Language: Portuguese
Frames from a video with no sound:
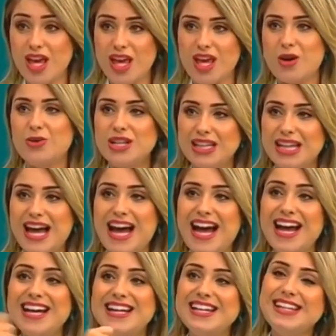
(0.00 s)
eu ir
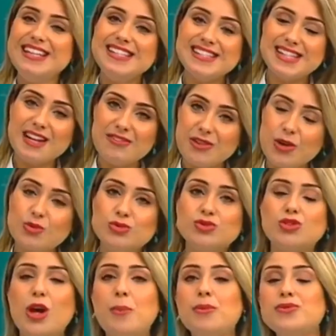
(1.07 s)
lá e escrever alguns
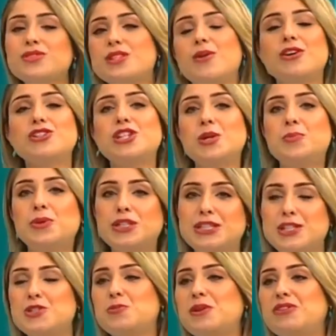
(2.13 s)
tópicos que eu achei
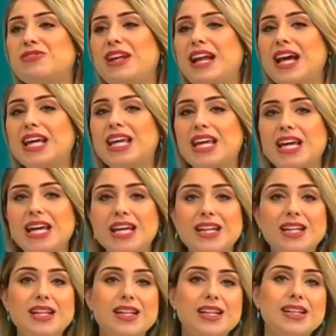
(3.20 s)
importante para falar aqui.
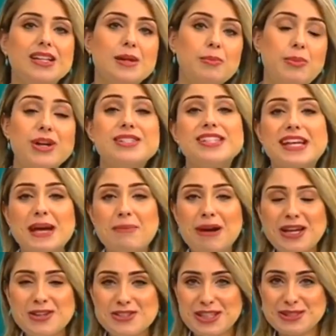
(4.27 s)
Pode ser que
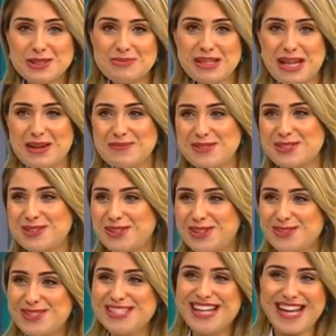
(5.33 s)
amanhã eu já não me lembre de
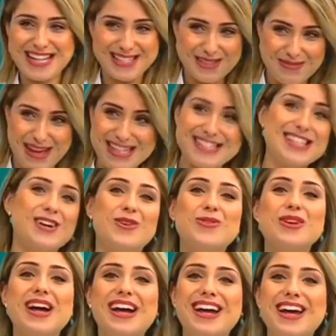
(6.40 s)
todos eles, mas eu
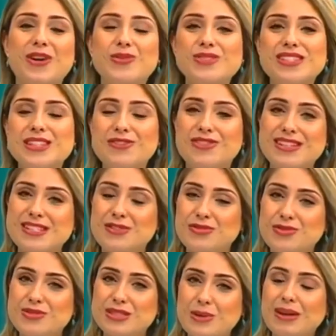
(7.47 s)
é, consegui fazer a
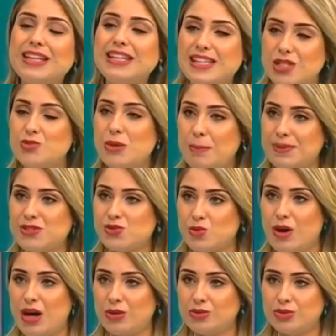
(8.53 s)
função aqui. Isso é
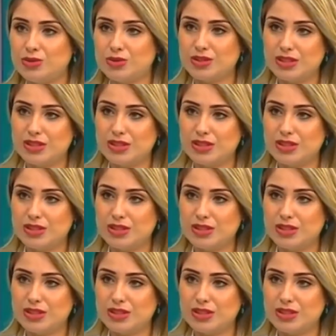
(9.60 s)
pessoal, doutor?